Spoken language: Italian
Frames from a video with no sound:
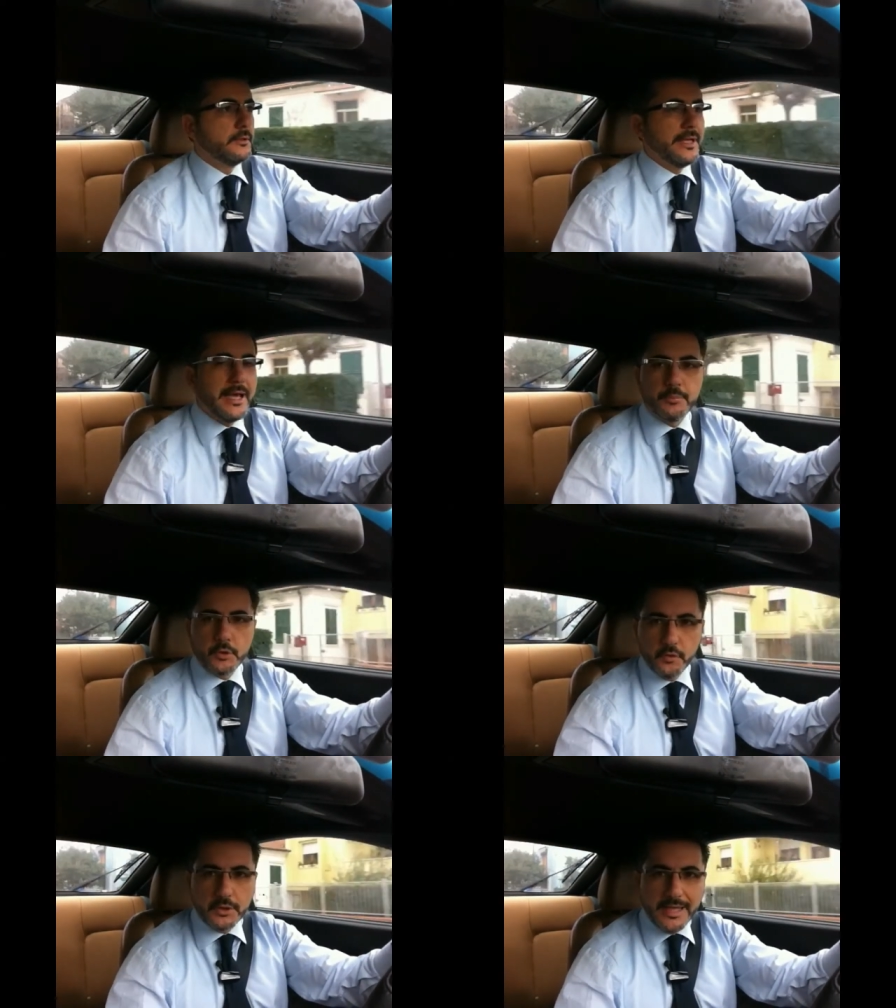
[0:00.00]
che ha
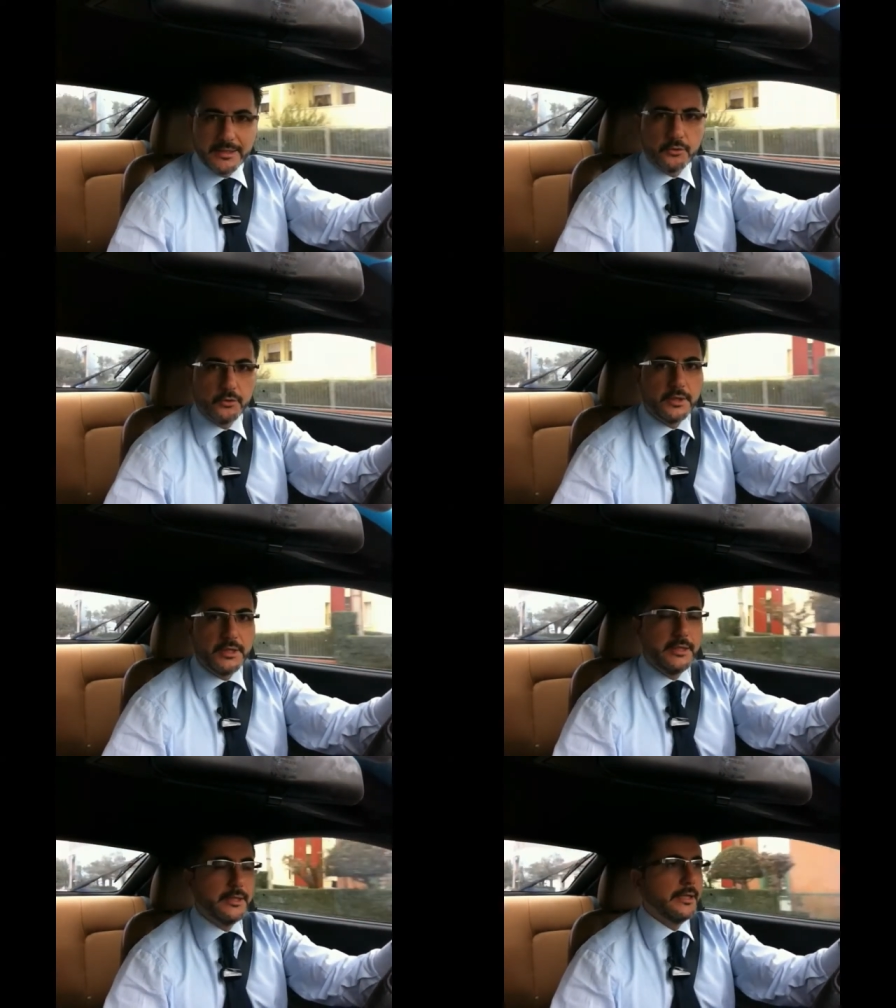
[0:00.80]
provocato
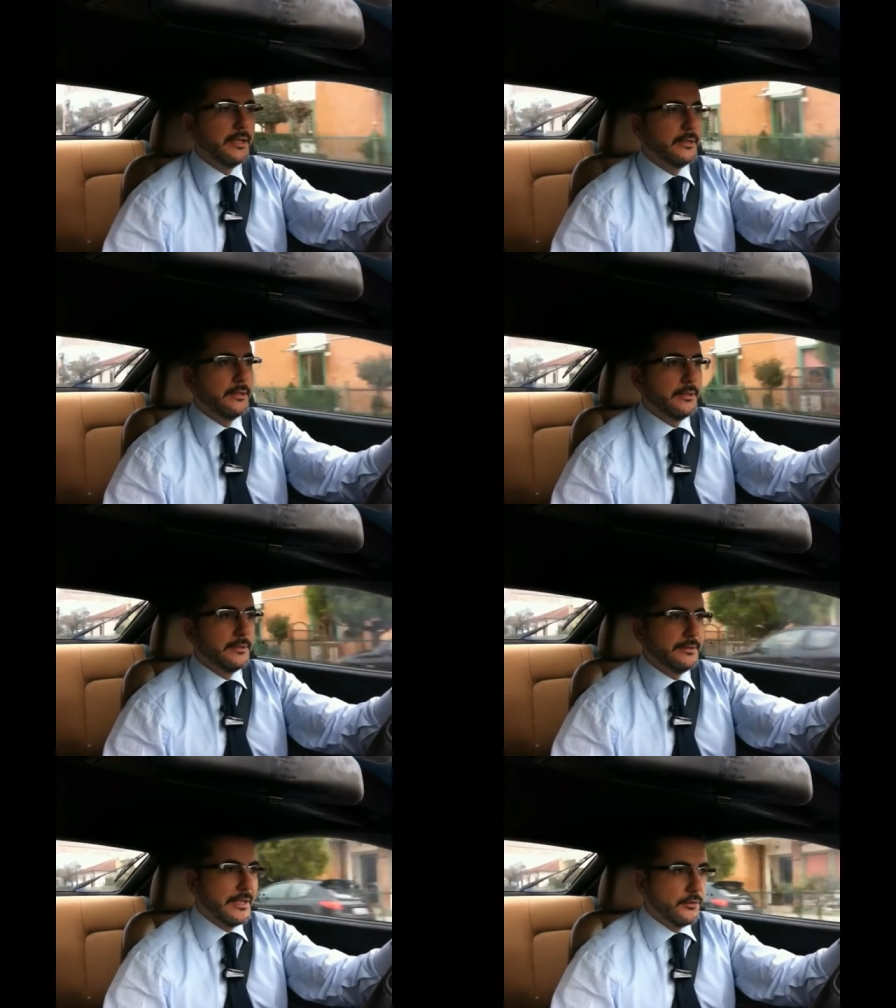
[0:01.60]
il eh,
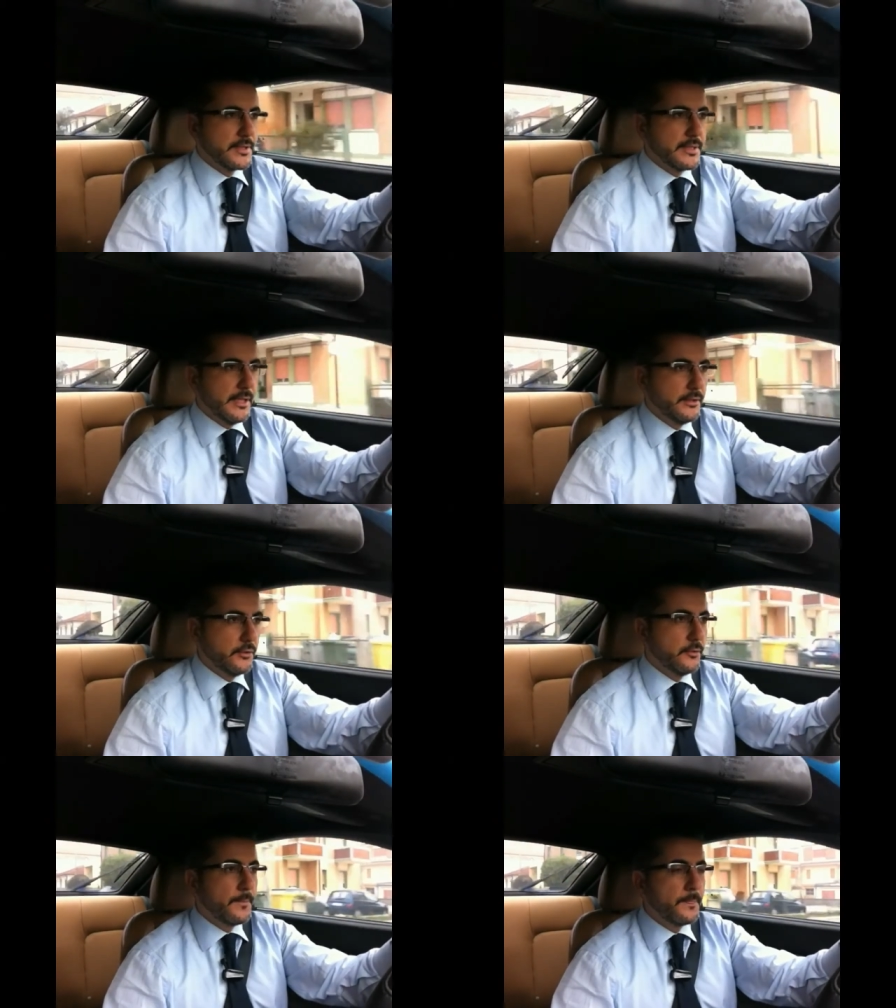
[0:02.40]
danno
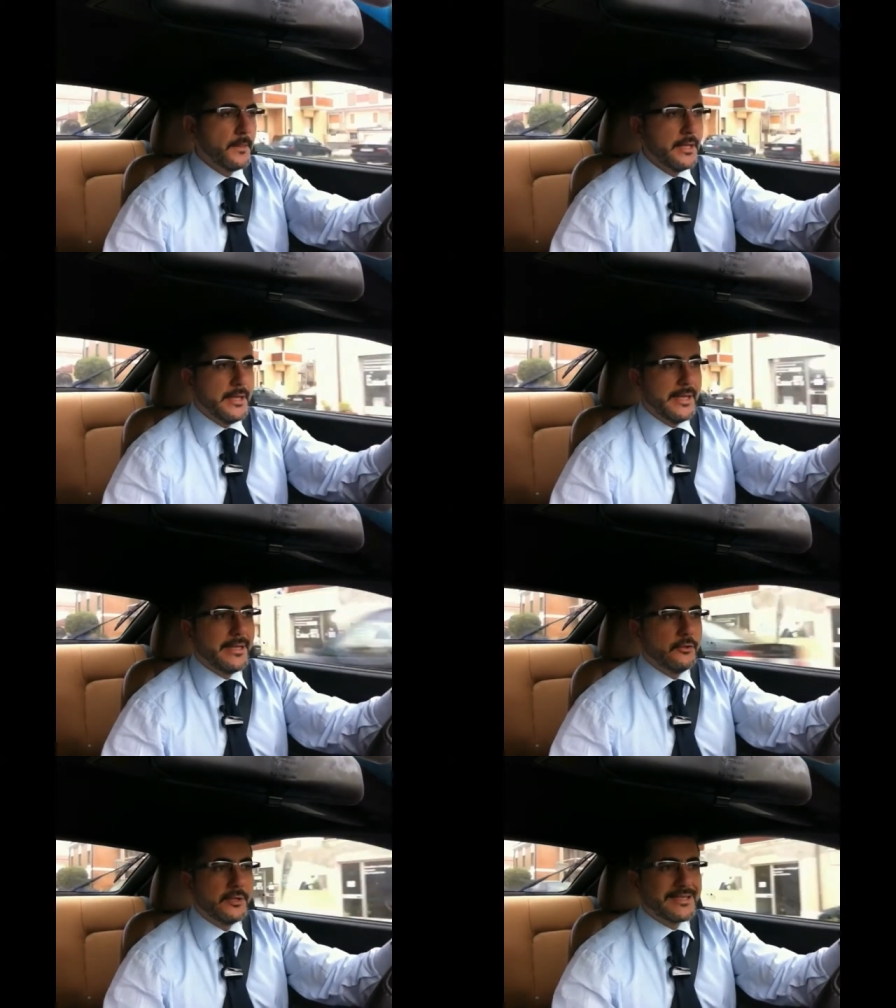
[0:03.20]
estetico e
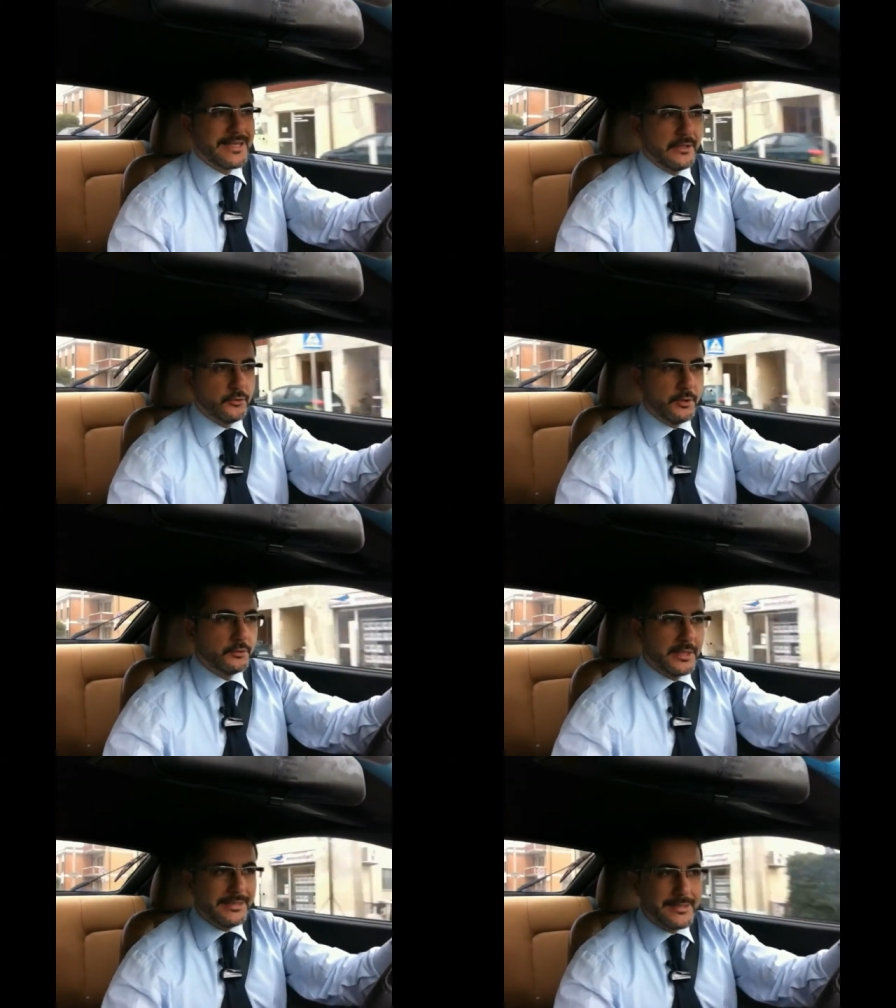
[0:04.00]
che non è stato
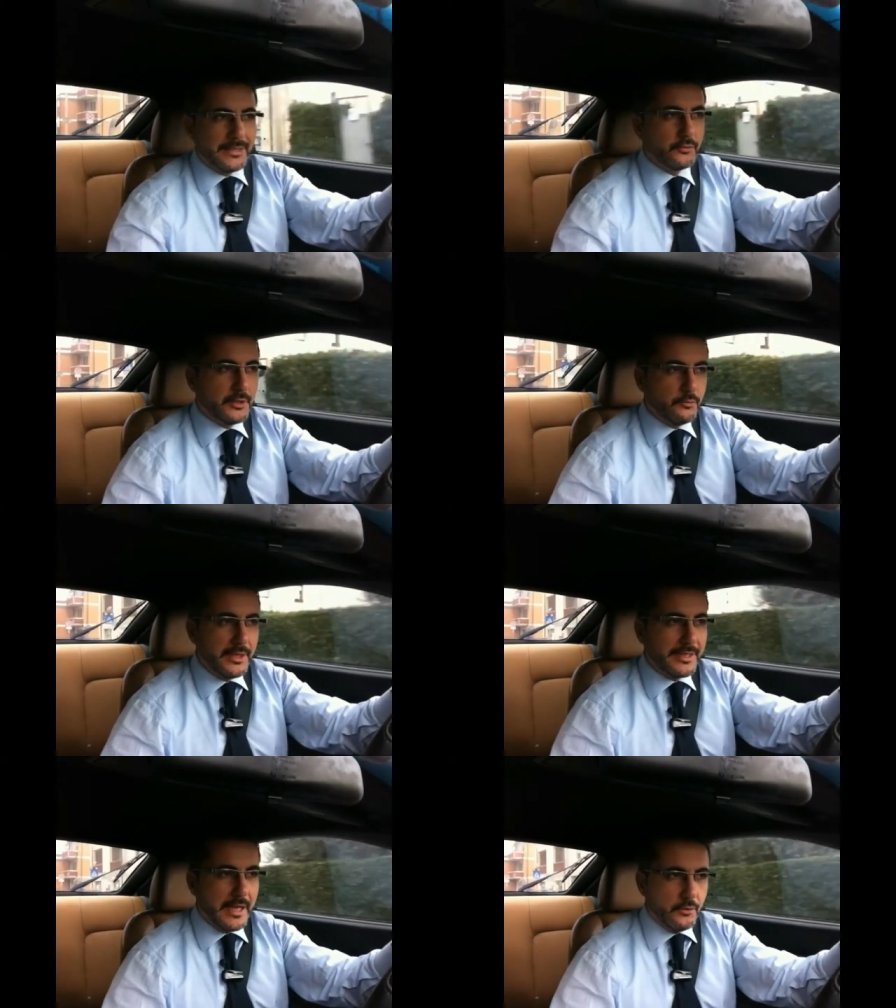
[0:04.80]
neutralizzato da
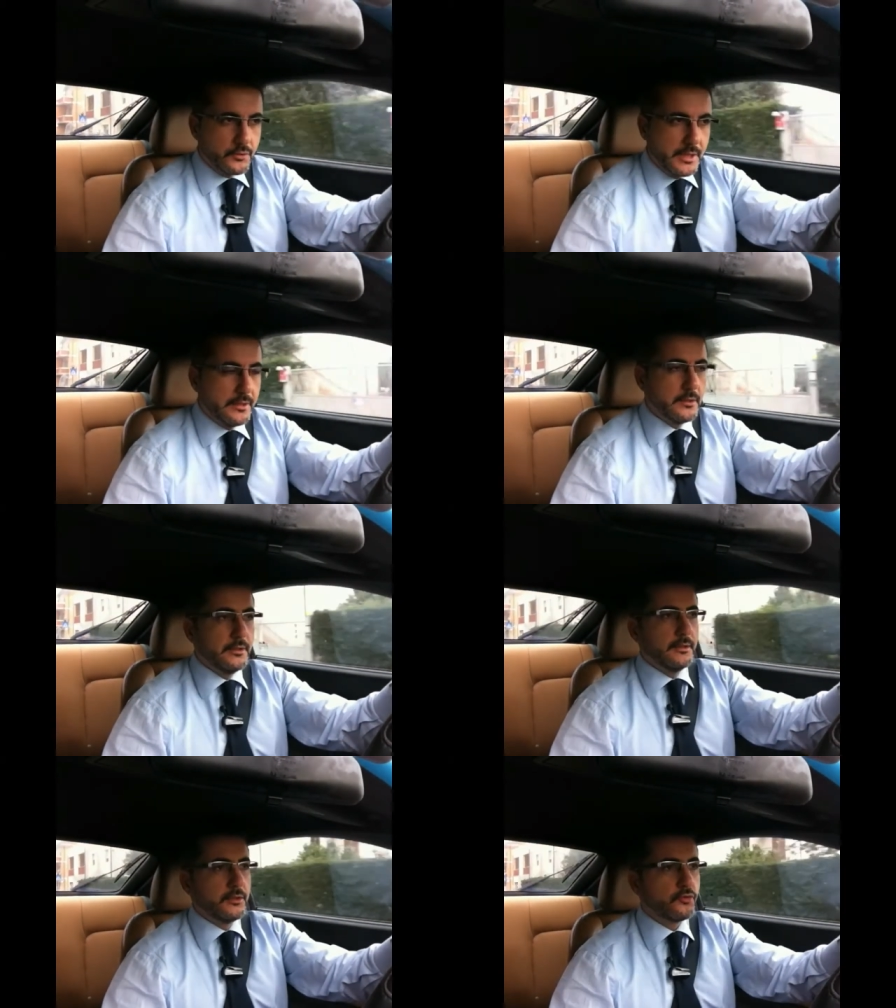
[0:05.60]
una causa
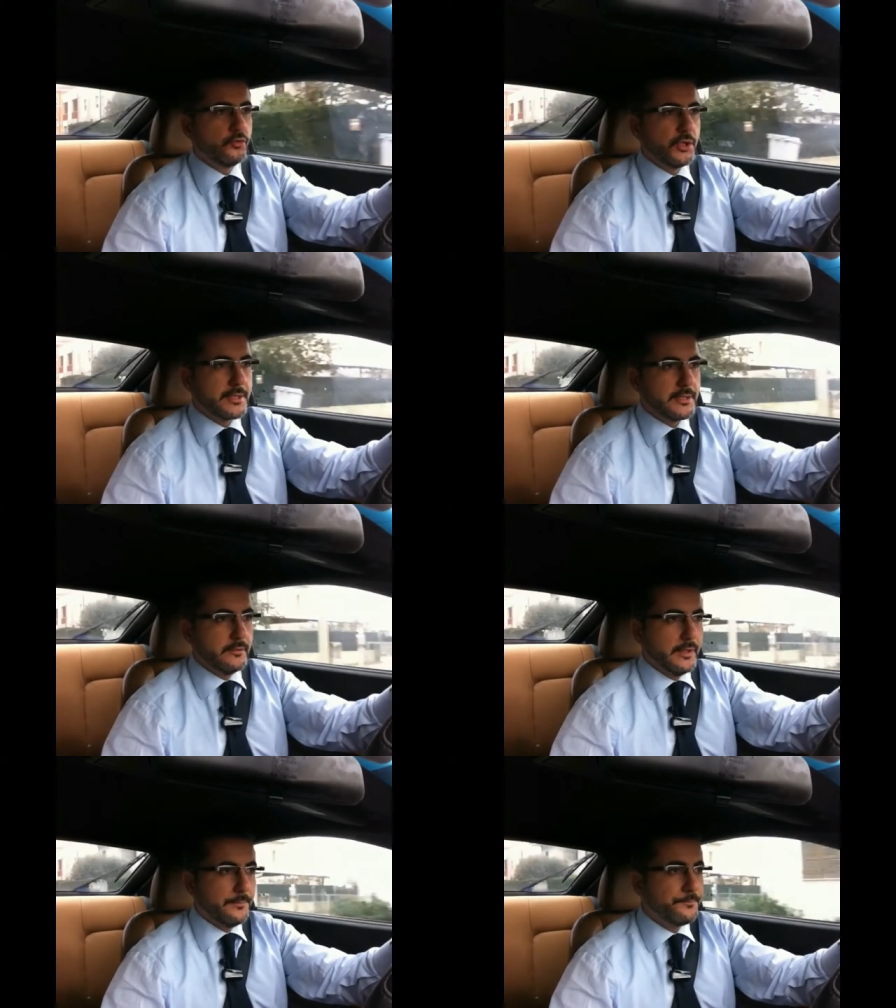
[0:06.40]
eh, successiva.